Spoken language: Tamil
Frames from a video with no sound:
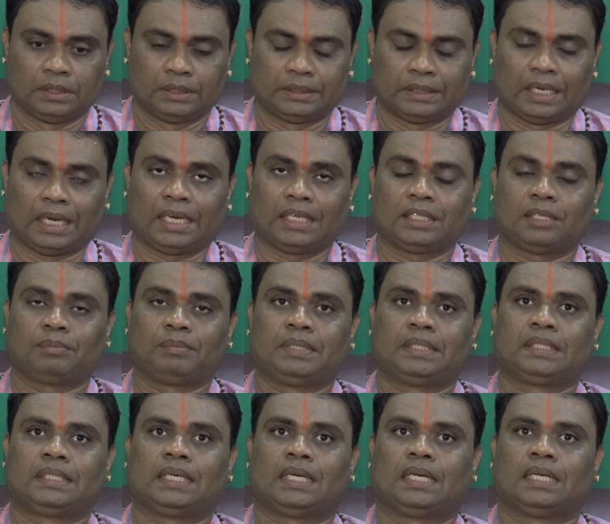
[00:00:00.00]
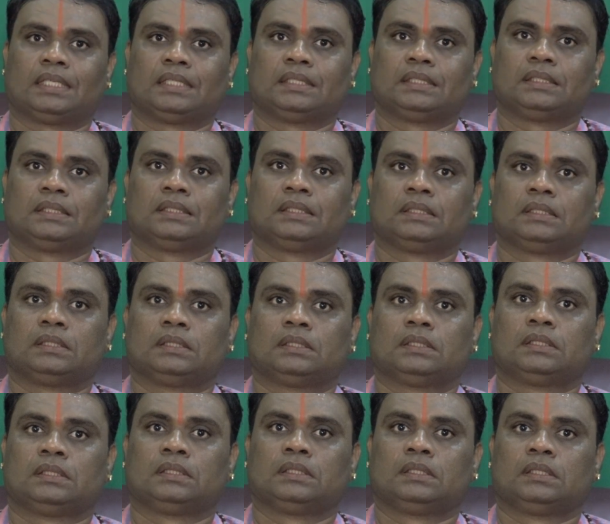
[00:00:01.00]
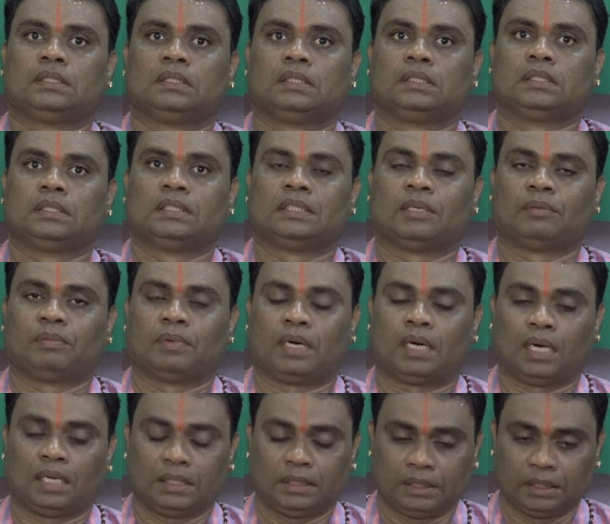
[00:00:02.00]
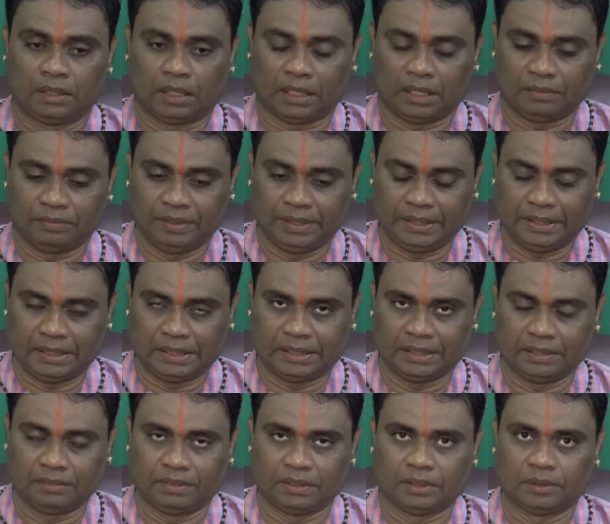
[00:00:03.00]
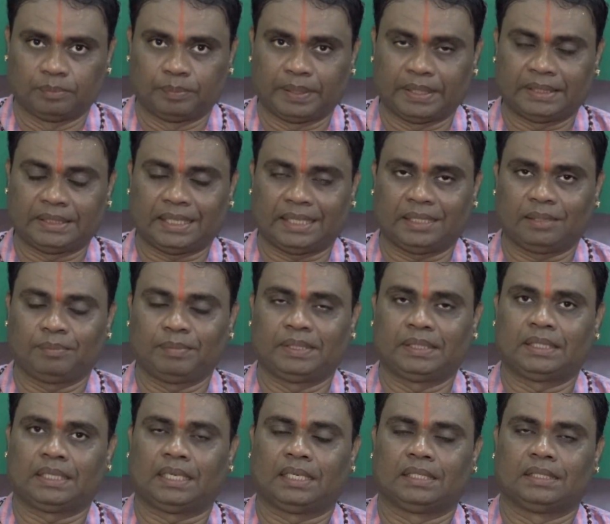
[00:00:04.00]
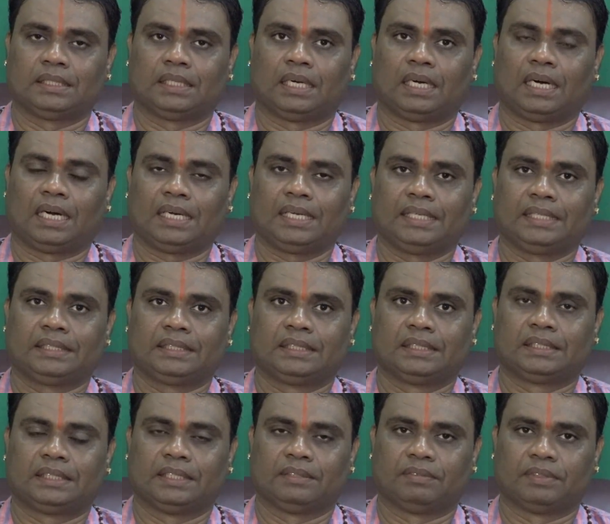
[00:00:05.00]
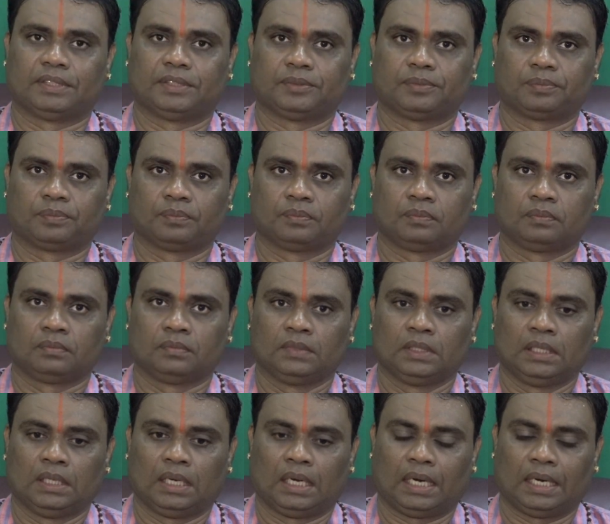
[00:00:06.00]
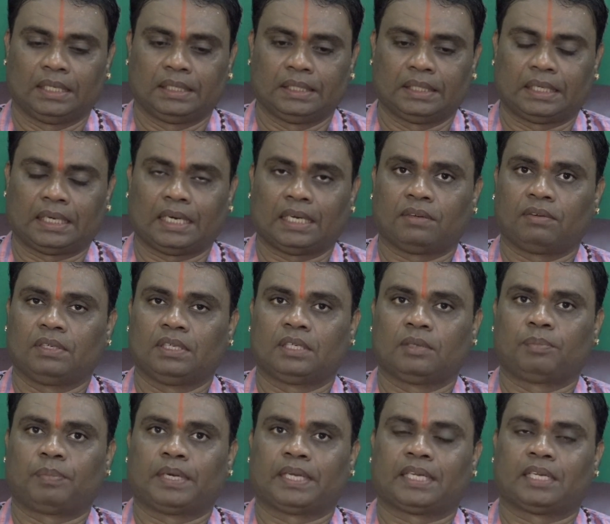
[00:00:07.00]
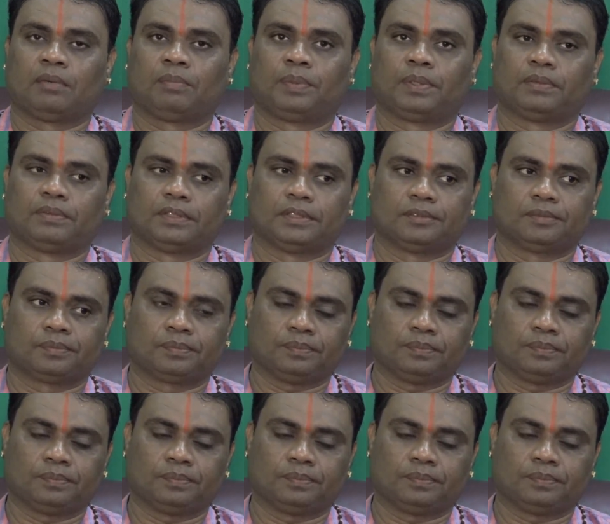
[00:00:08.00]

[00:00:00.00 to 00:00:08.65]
சாதம் என்றால் நம் ஆற்றில் அதாவது வீட்டில் செய்வது பிரசாதம் என்றால் ஆலயத்தில் செய்வது அல்லது கடவுளுக்கு படைக்கப்படுவது